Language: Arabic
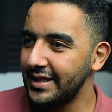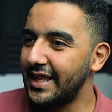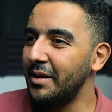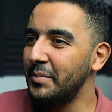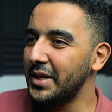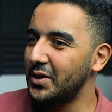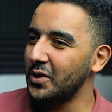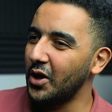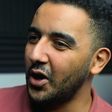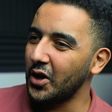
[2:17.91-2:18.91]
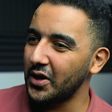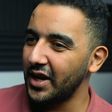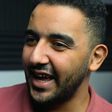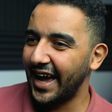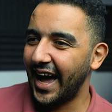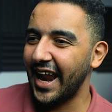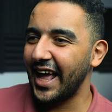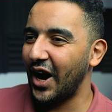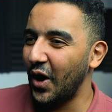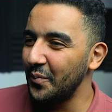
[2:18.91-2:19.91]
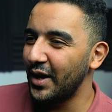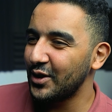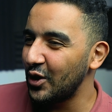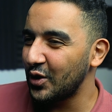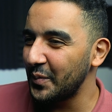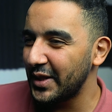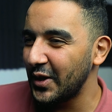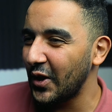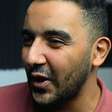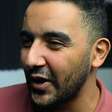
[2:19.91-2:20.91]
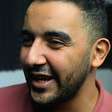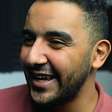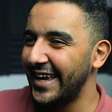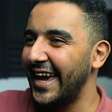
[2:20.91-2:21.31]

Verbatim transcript: ده ال 100 دولار هرجعهم لك 300 دولار